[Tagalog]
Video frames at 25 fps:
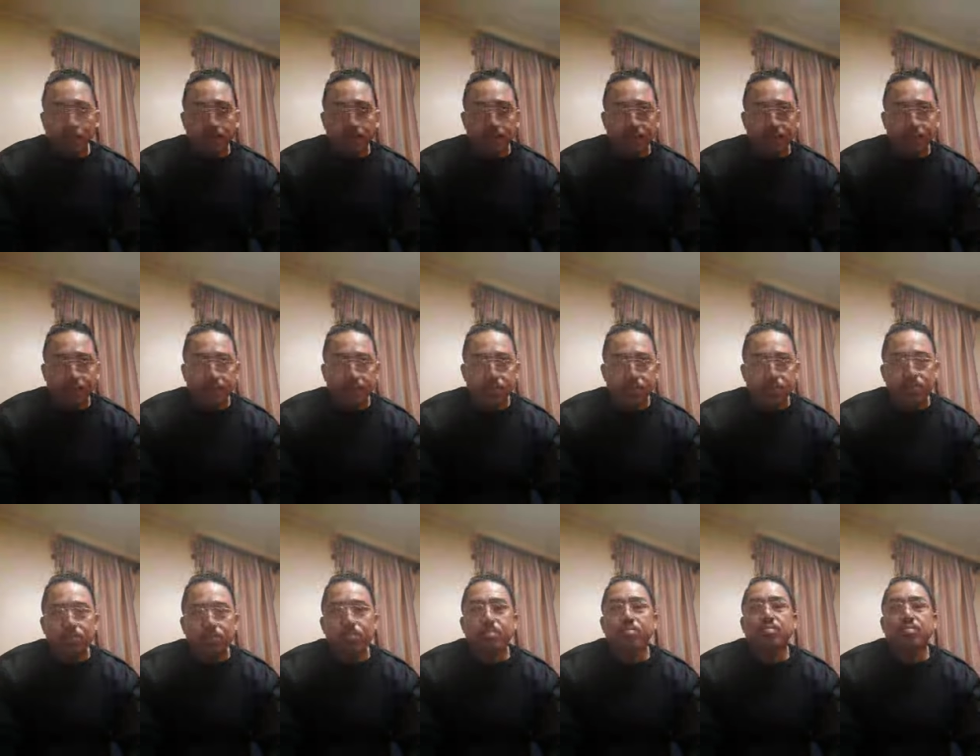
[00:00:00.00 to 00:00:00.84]

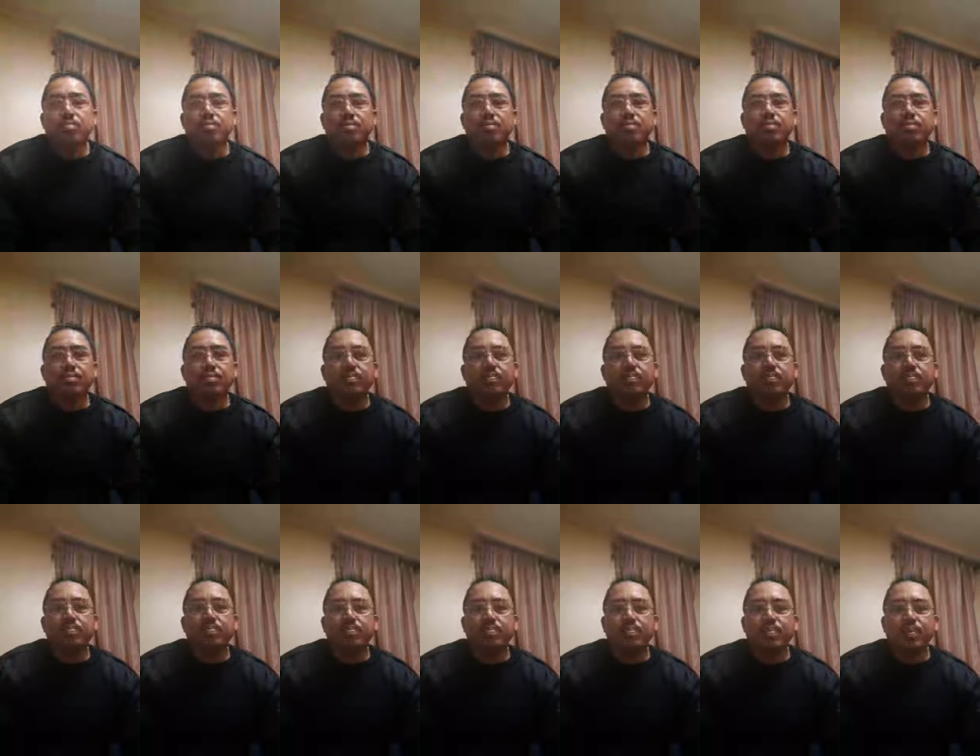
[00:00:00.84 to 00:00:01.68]
So,
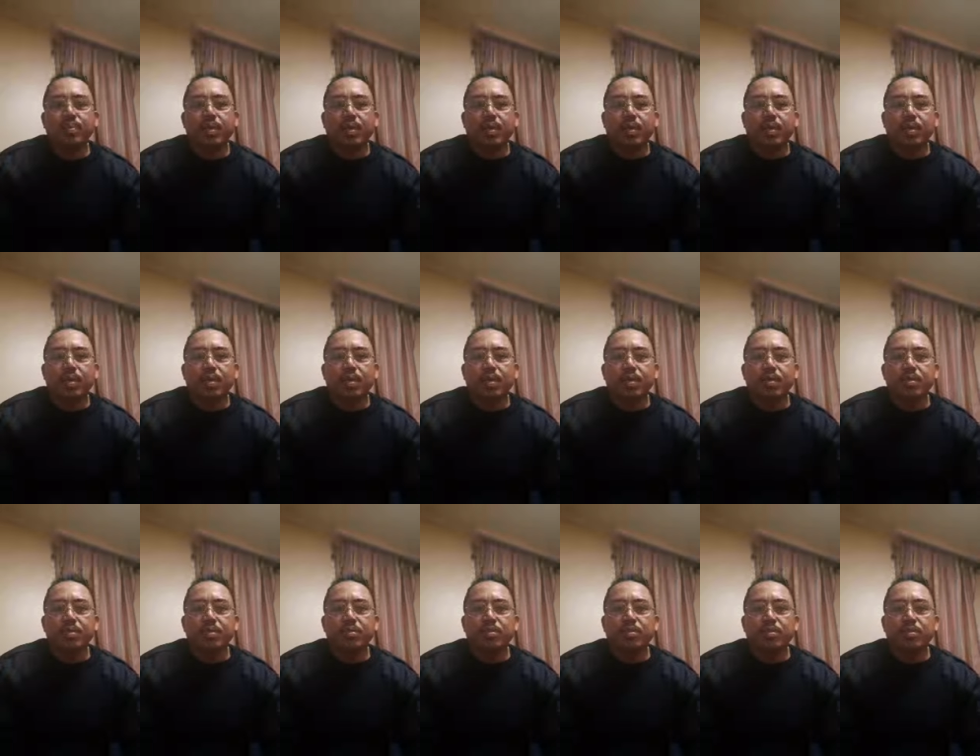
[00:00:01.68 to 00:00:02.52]

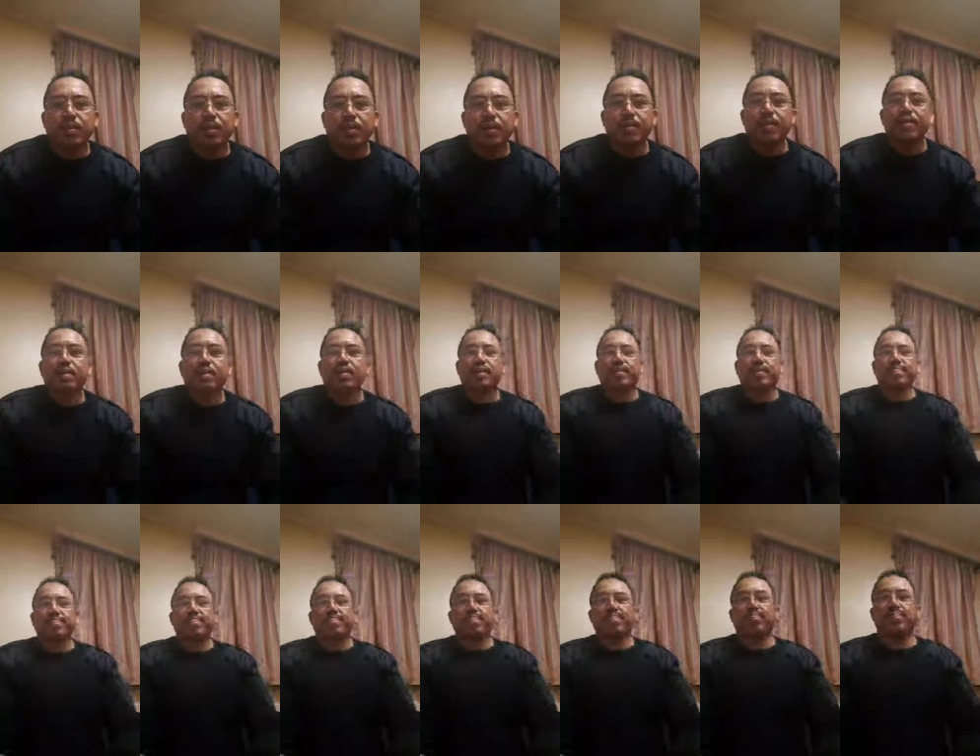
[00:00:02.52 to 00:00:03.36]
enjoy lang. Keep
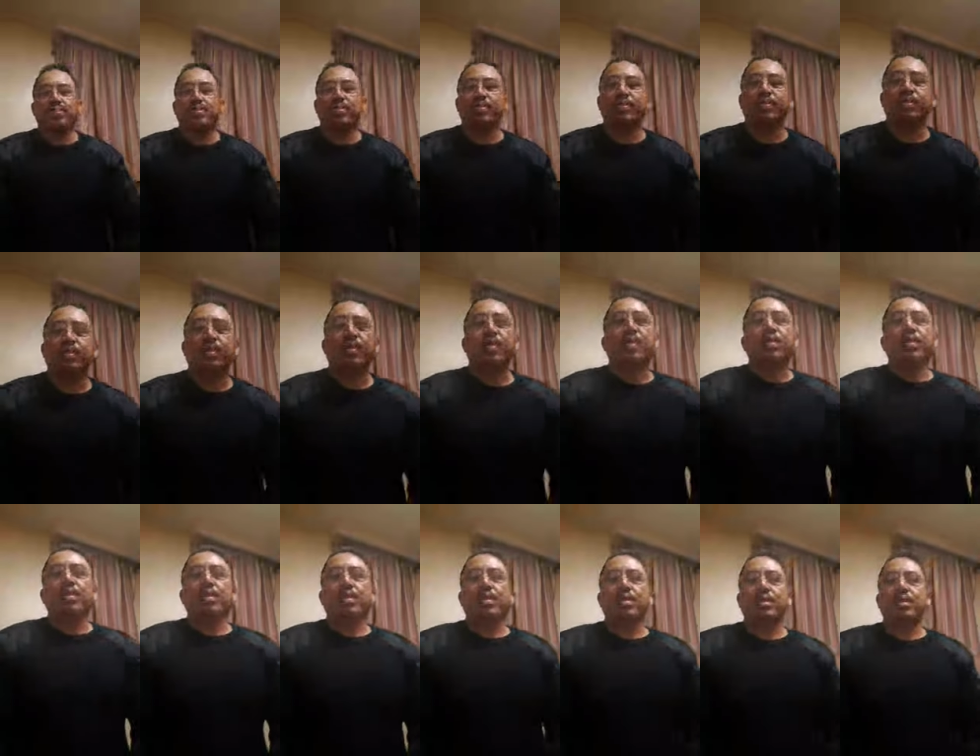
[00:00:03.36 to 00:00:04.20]

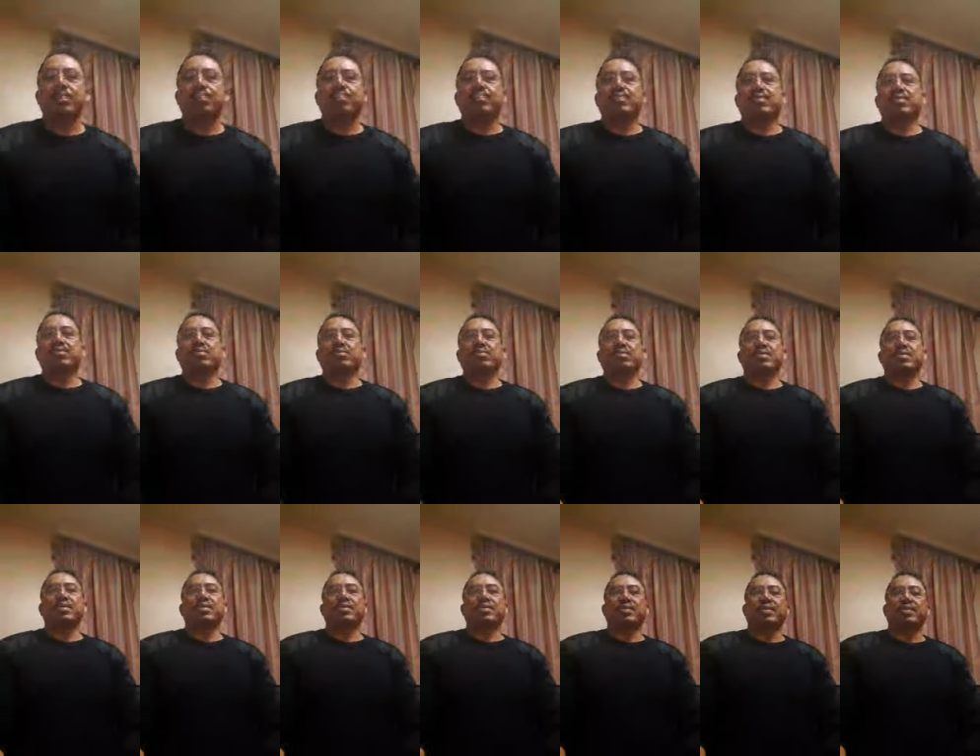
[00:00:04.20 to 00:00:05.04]
keep doing,
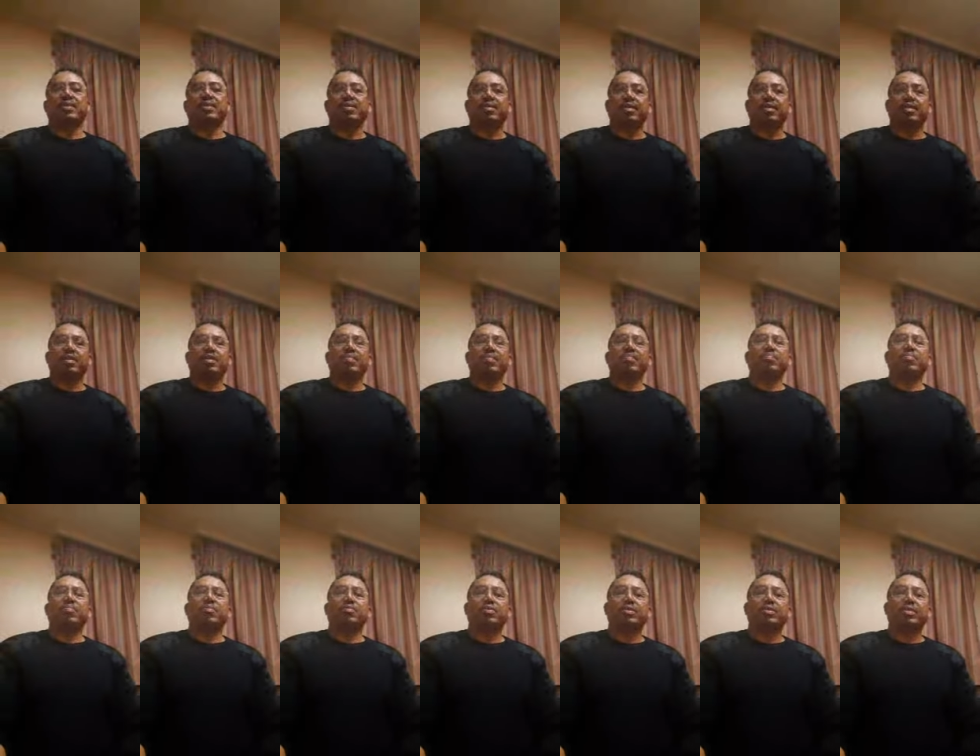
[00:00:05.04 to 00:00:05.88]
uh, keep
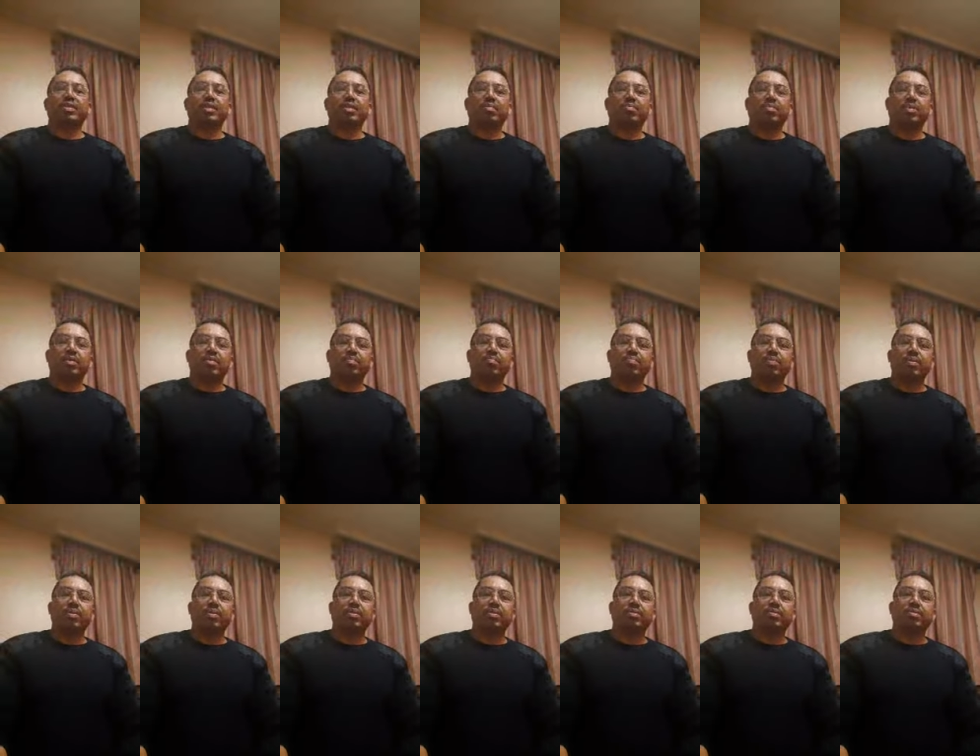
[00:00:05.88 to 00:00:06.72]
posting ng mga video.
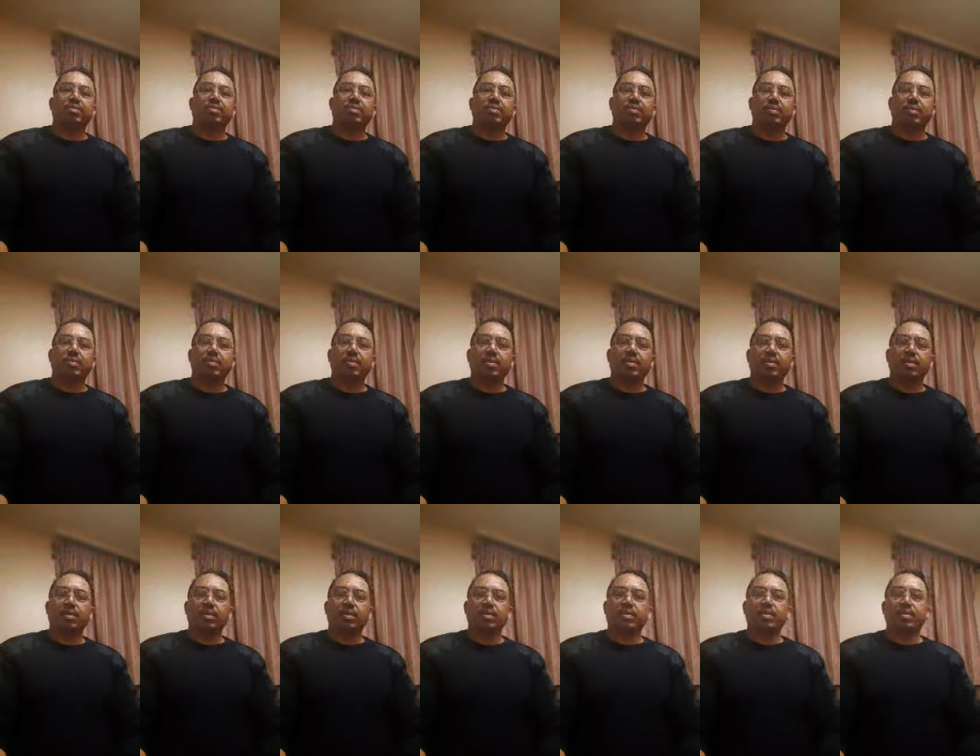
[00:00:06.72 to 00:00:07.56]

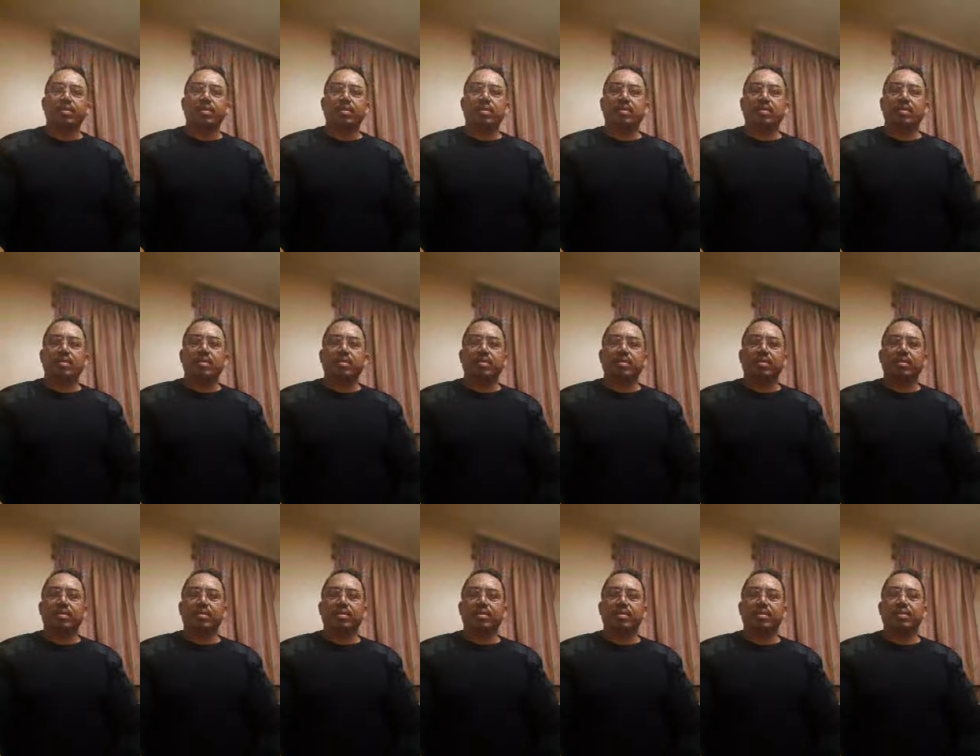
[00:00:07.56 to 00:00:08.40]
Uh,
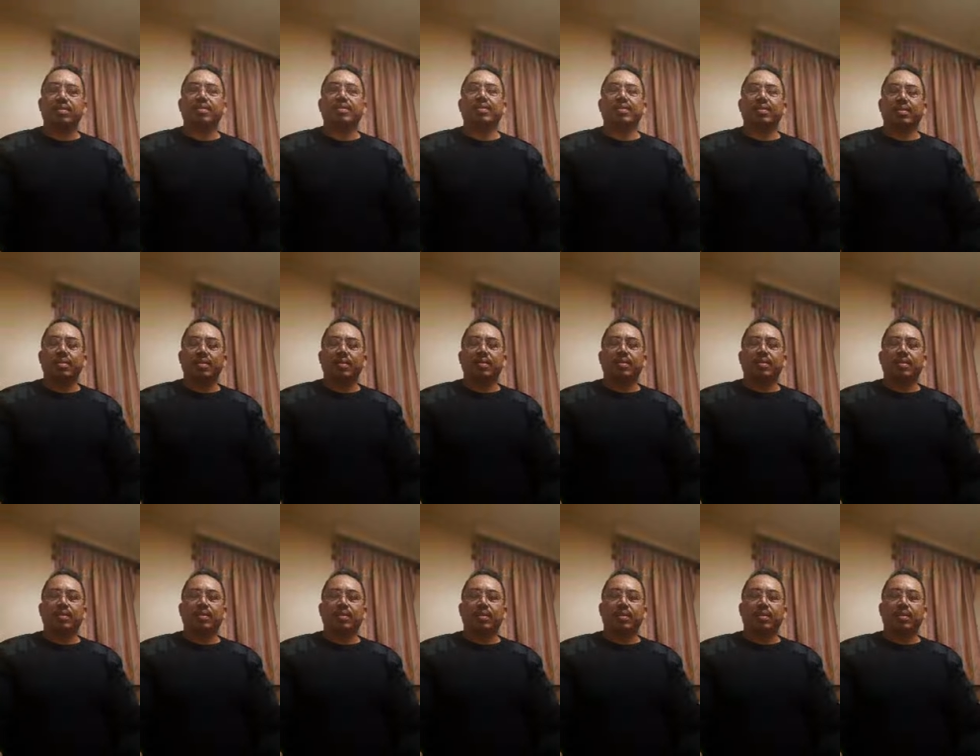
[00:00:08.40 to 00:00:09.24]

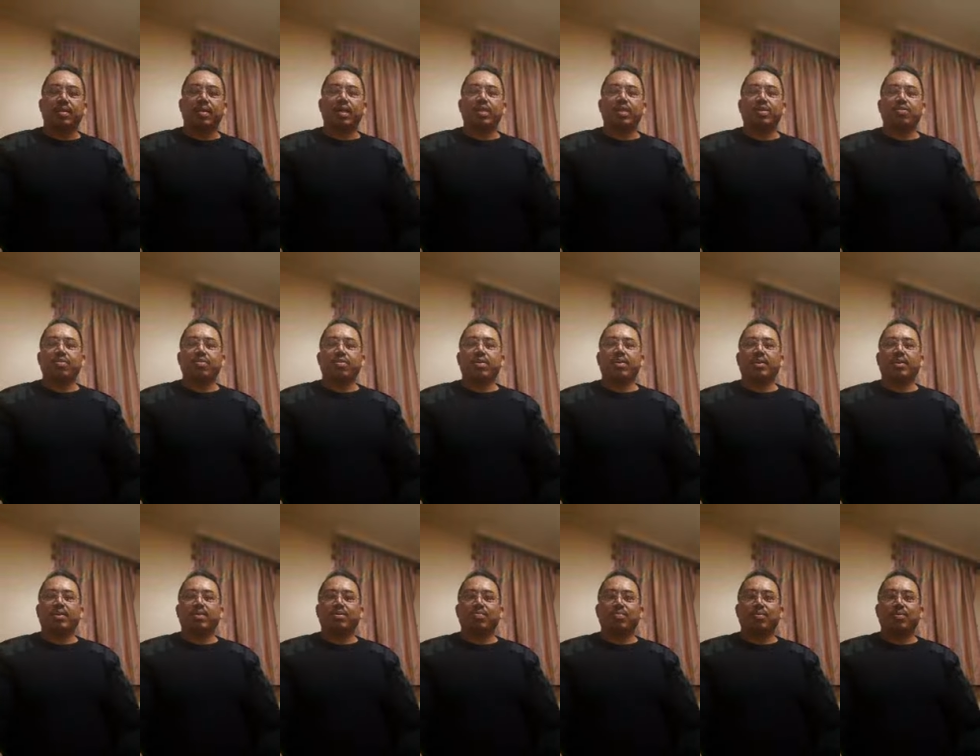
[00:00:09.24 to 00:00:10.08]
kayo ang
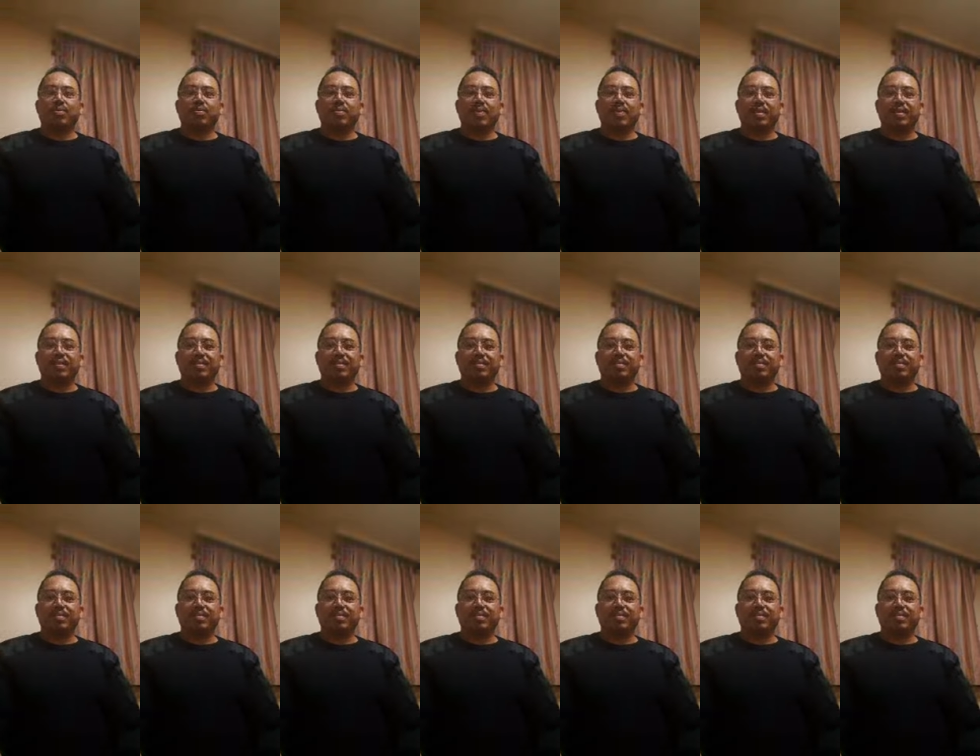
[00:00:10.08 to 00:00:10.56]
gumawa, ano?